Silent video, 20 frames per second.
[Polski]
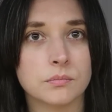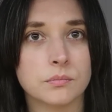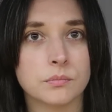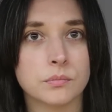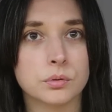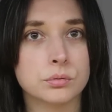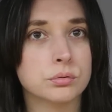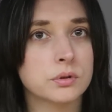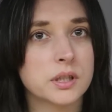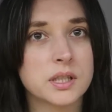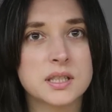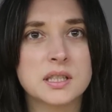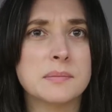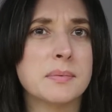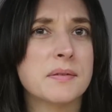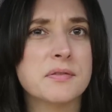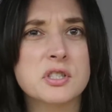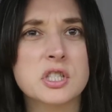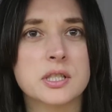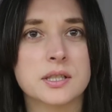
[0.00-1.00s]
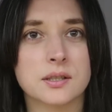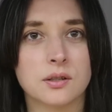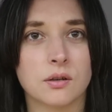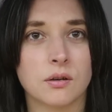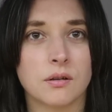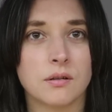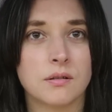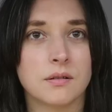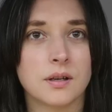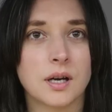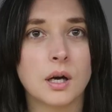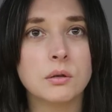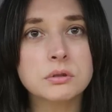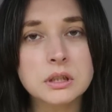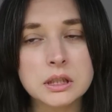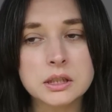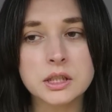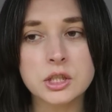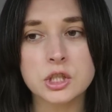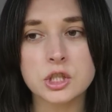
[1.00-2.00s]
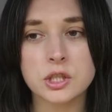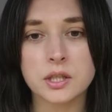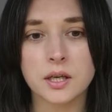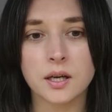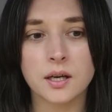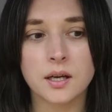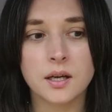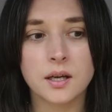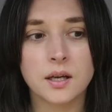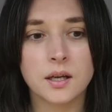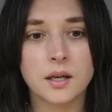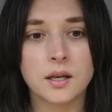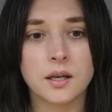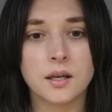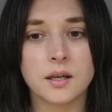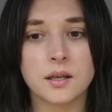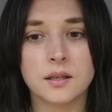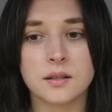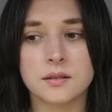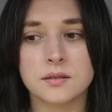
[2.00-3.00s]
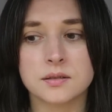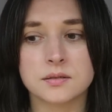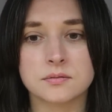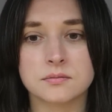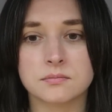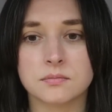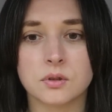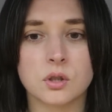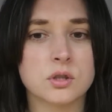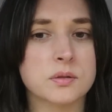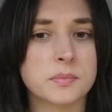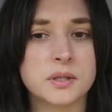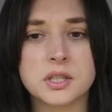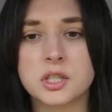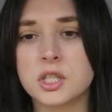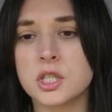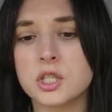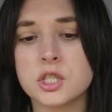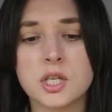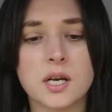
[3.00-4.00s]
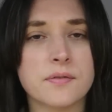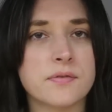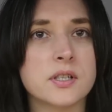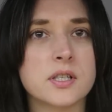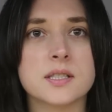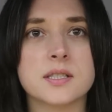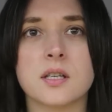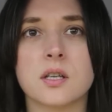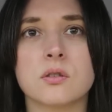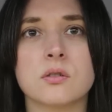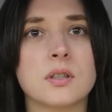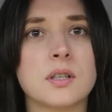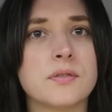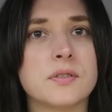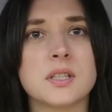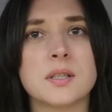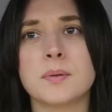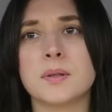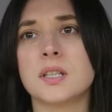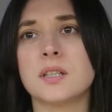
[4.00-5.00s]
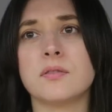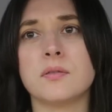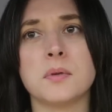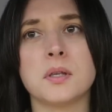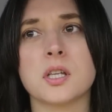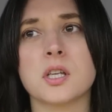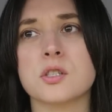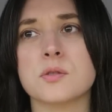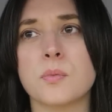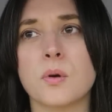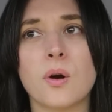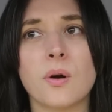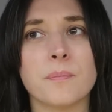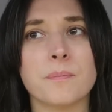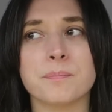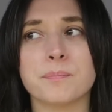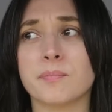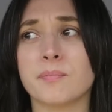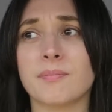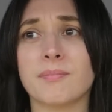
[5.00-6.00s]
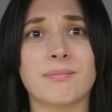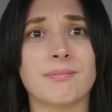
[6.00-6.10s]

Bo tutaj jest chyba wszystko, autentycznie. Kosmetyczka, fryzjer, no nawet nie będę wymieniać, bo...